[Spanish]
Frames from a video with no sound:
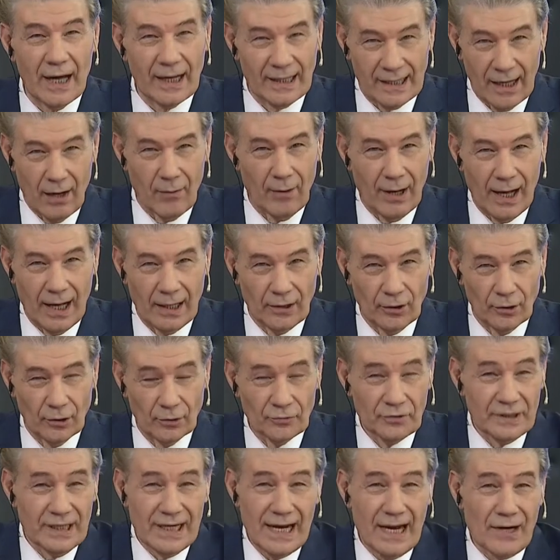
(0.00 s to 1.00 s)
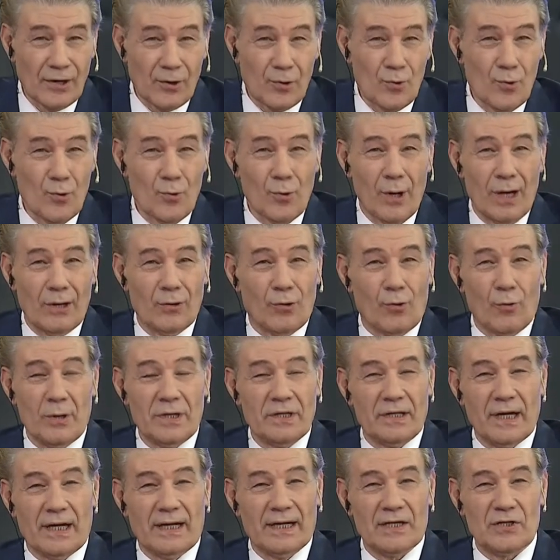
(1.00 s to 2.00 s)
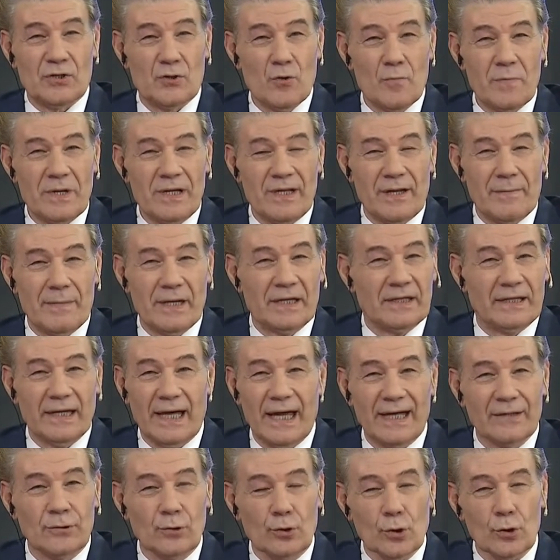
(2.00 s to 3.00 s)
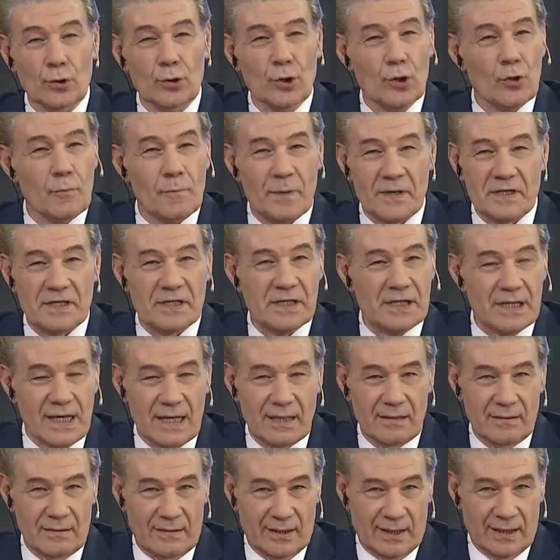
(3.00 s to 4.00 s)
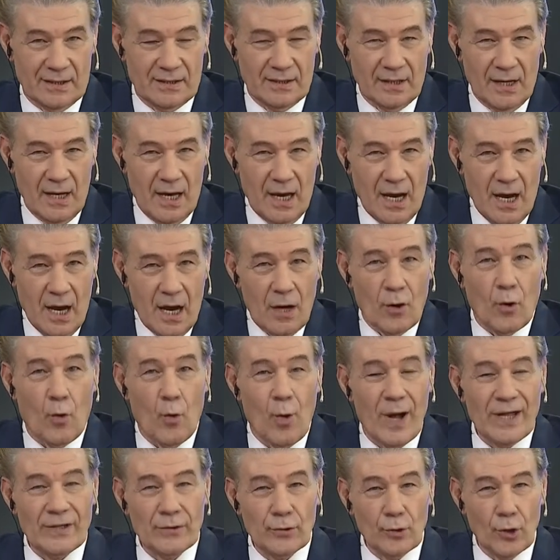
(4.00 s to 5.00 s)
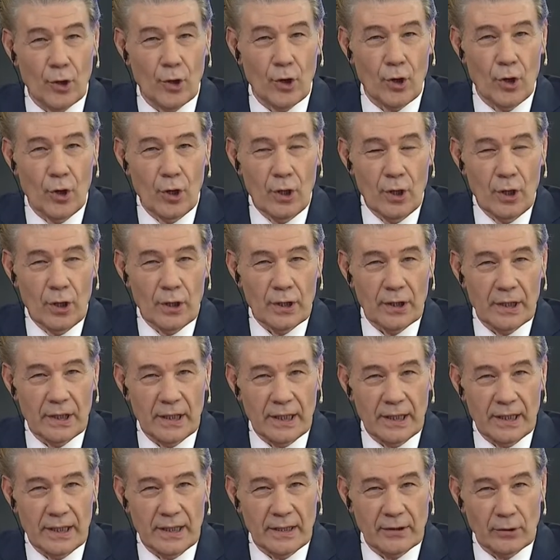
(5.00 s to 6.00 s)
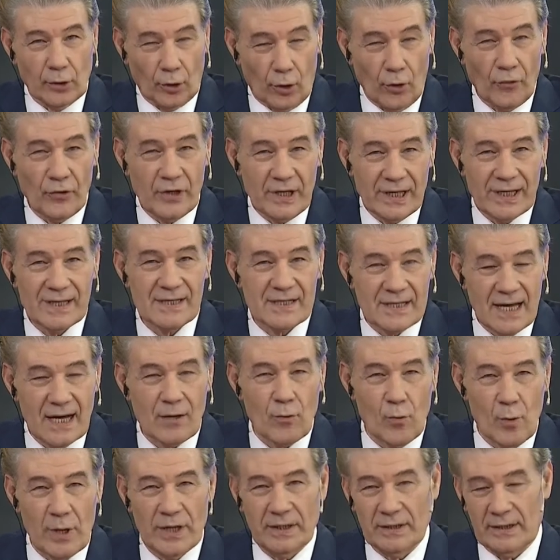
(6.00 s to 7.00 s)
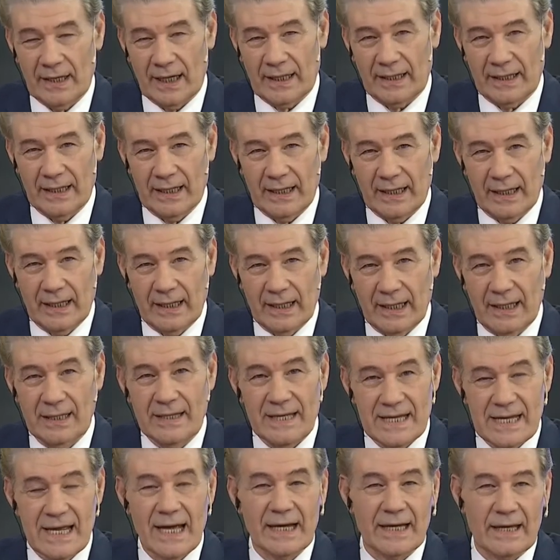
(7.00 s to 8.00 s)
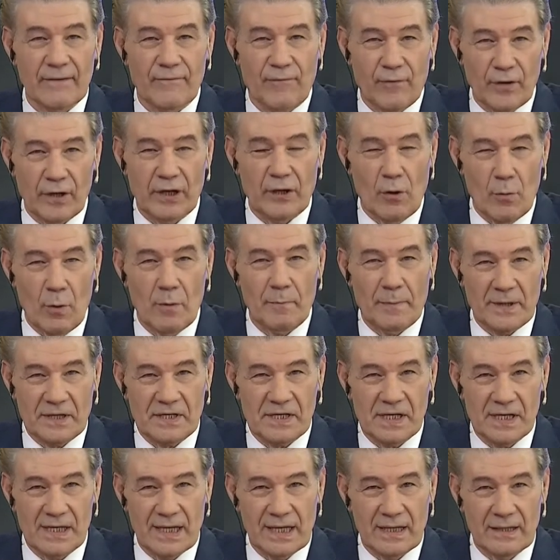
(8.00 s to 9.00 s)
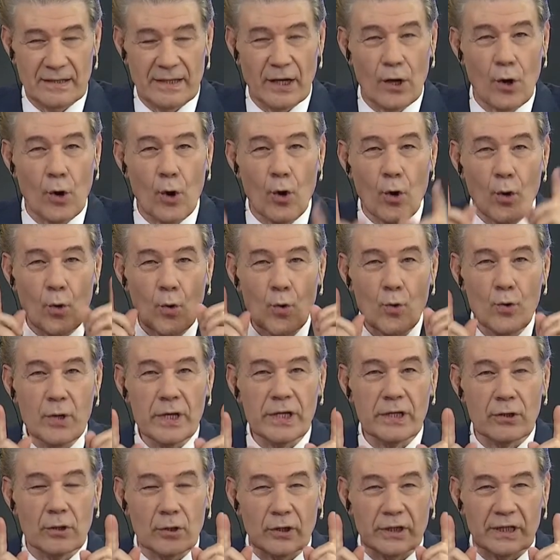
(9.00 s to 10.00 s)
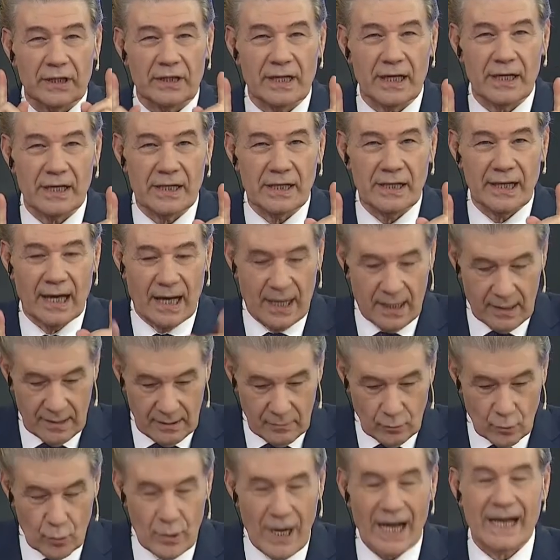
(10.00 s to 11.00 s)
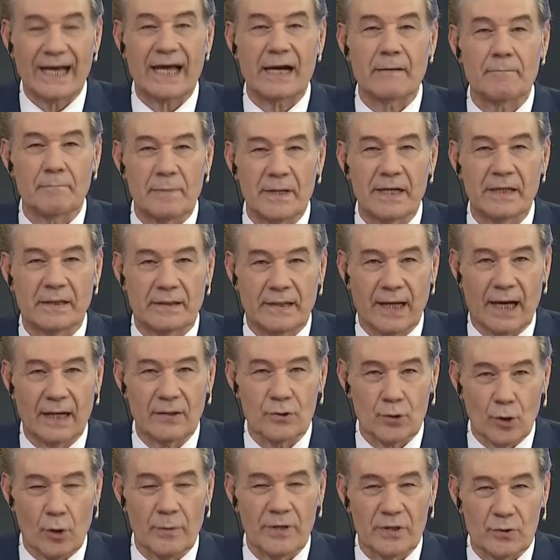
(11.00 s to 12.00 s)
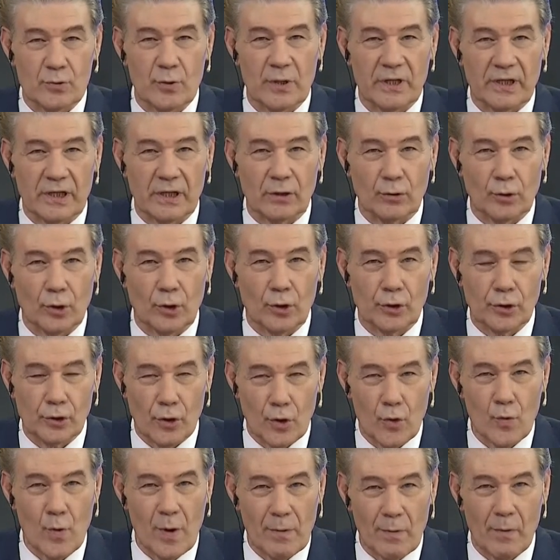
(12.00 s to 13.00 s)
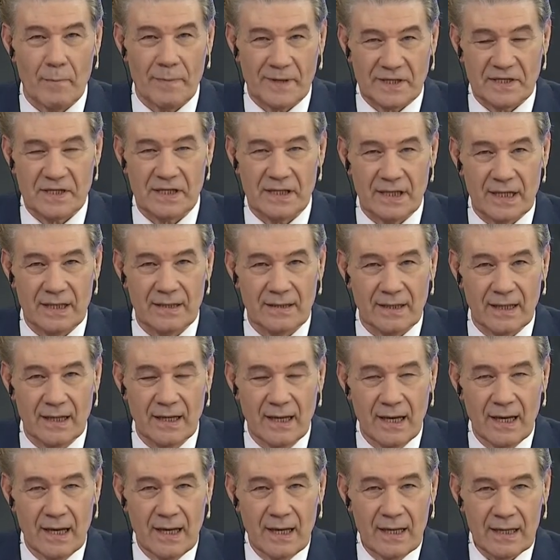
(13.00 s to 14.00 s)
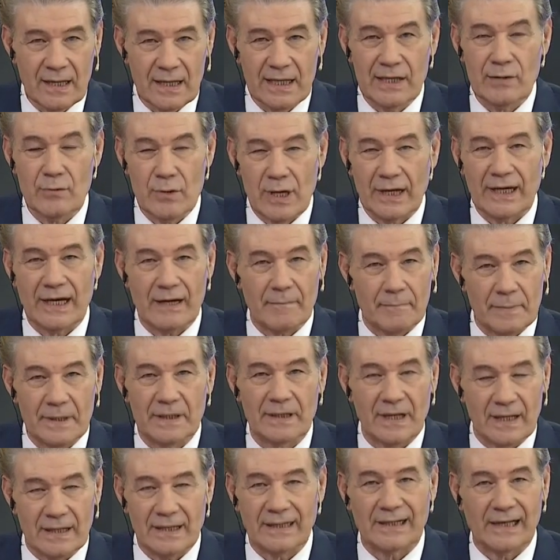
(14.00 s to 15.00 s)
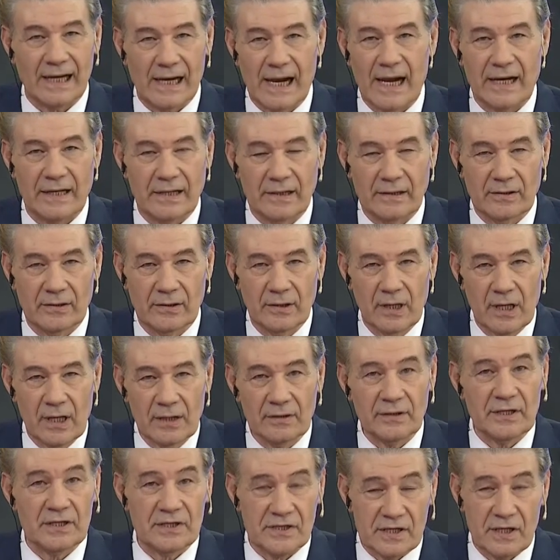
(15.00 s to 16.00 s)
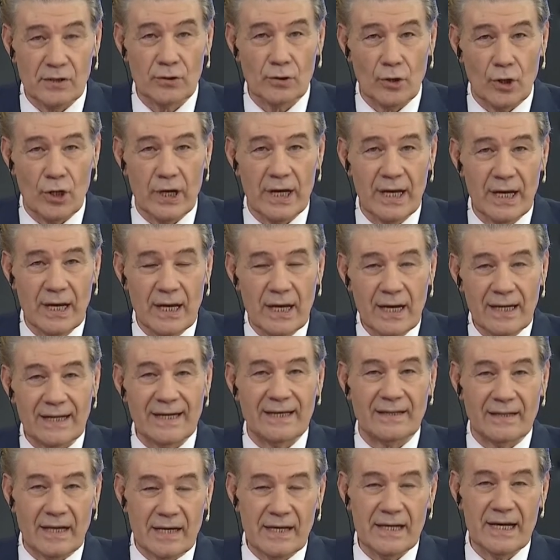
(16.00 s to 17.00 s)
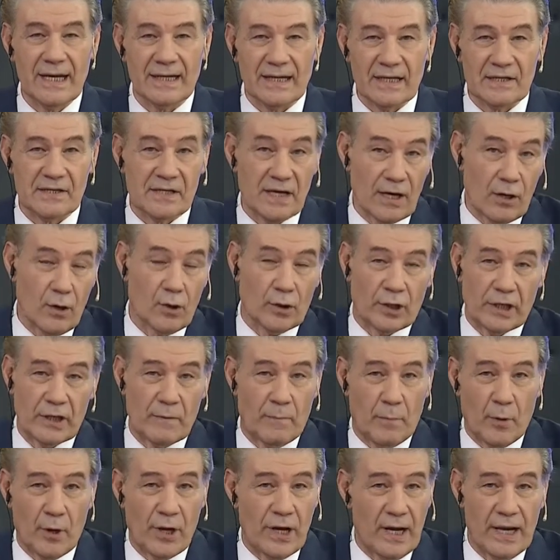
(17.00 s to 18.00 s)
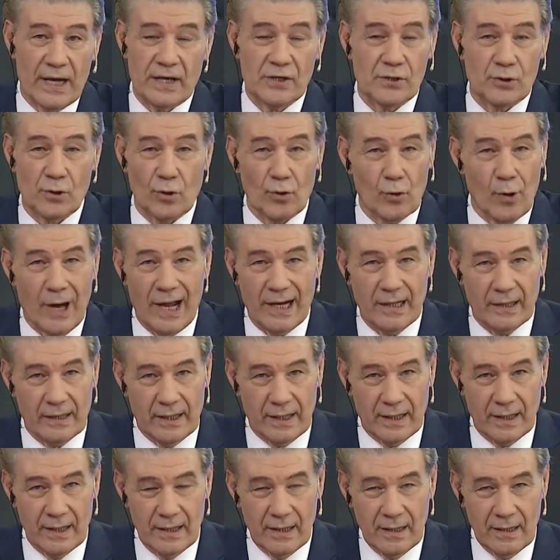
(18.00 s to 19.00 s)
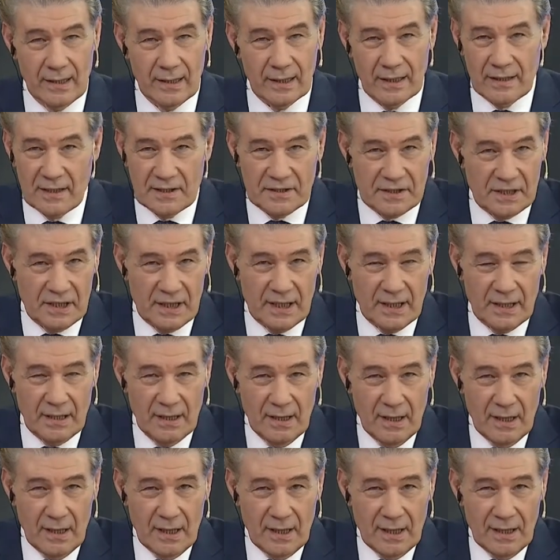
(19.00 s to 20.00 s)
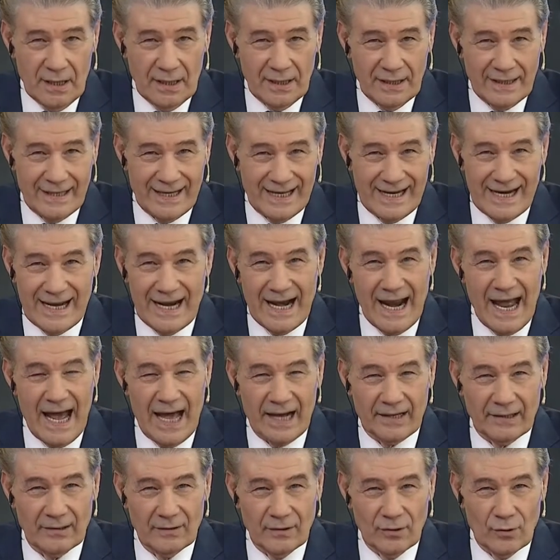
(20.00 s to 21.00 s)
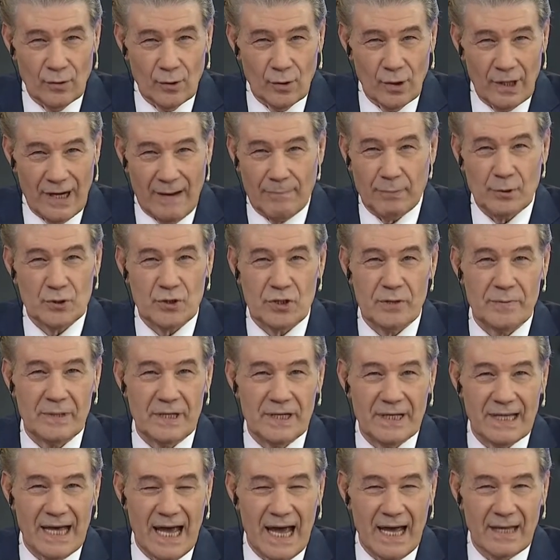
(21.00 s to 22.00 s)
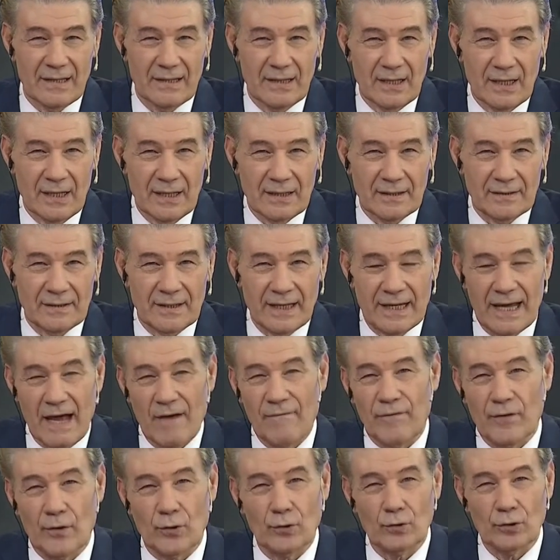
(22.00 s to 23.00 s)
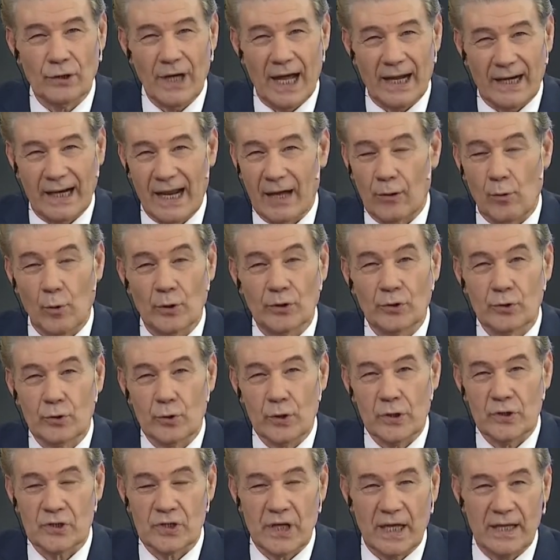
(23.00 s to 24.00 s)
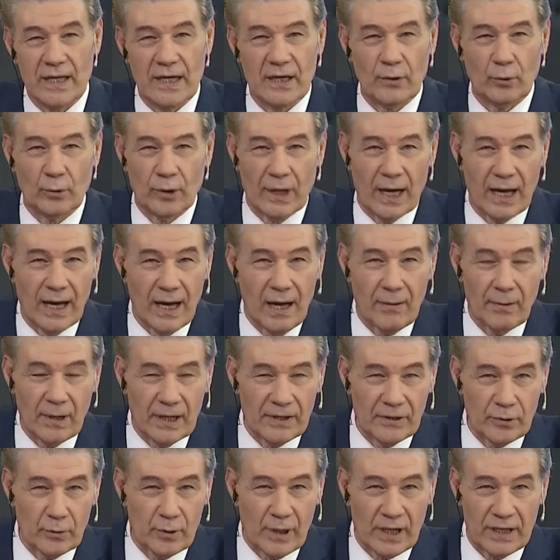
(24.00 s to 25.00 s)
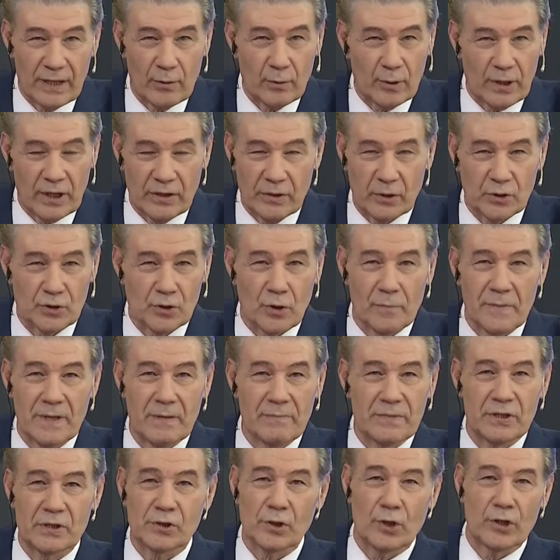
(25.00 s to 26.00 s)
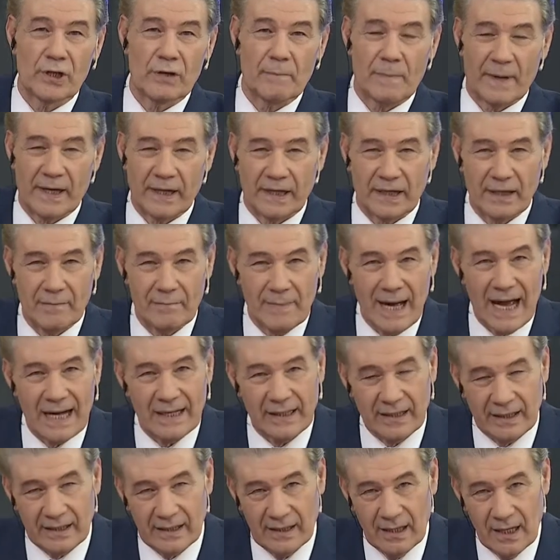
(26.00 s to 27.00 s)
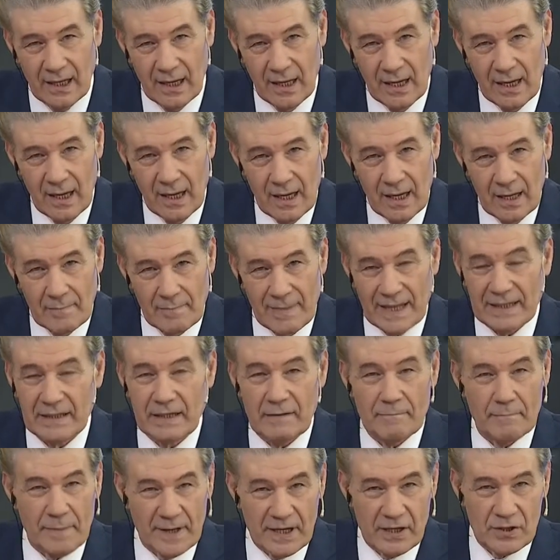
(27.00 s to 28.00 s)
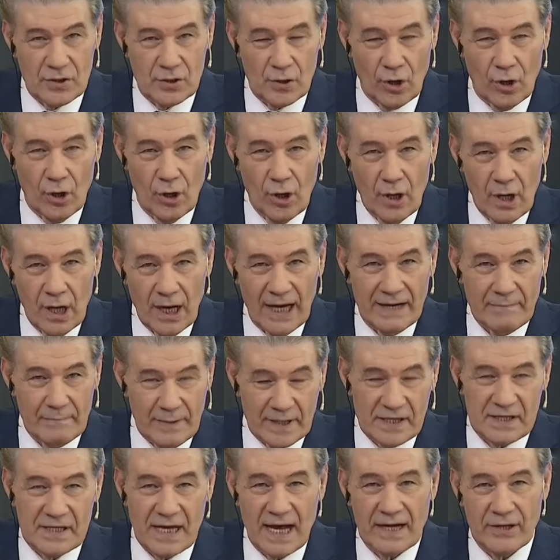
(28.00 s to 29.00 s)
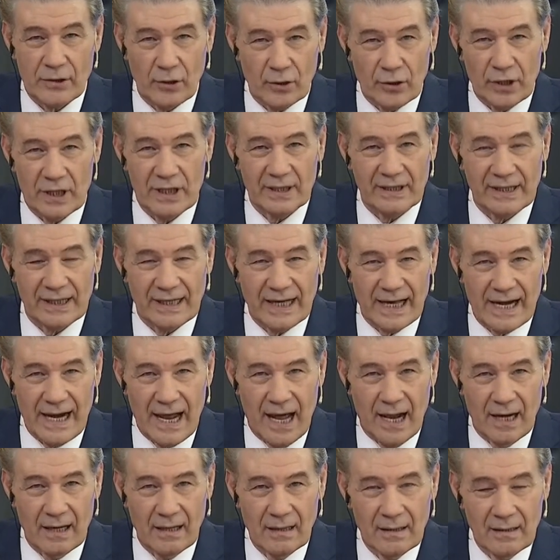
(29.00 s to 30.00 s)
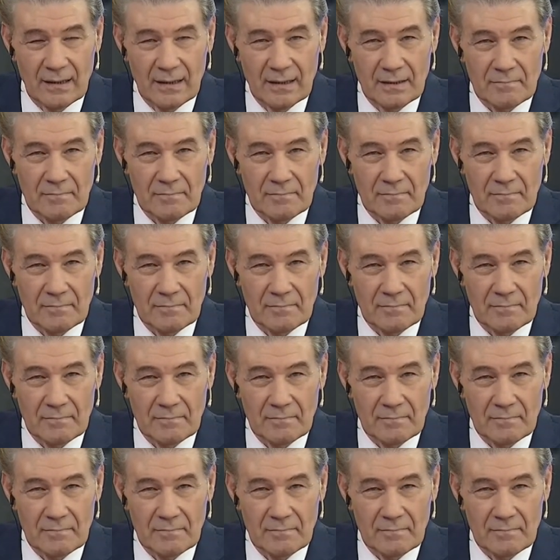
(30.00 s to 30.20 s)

a caballo. De la Rúa lo cuenta casi humildemente. A todos los presidentes, cuando eh, Rodríguez da cuenta que el día que fue como presidente, lo único que tenía una carpeta sobre su escritorio, el nuevo presidente, era una carpeta de Clarín, diciéndole que tenía que hacer lo que después le hizo Dualde, es decir, generar la posibilidad de afrontar la cuantiosa deuda. Hablan de una deuda de 8 mil millones para que Macri mande preso a empresarios de este canal.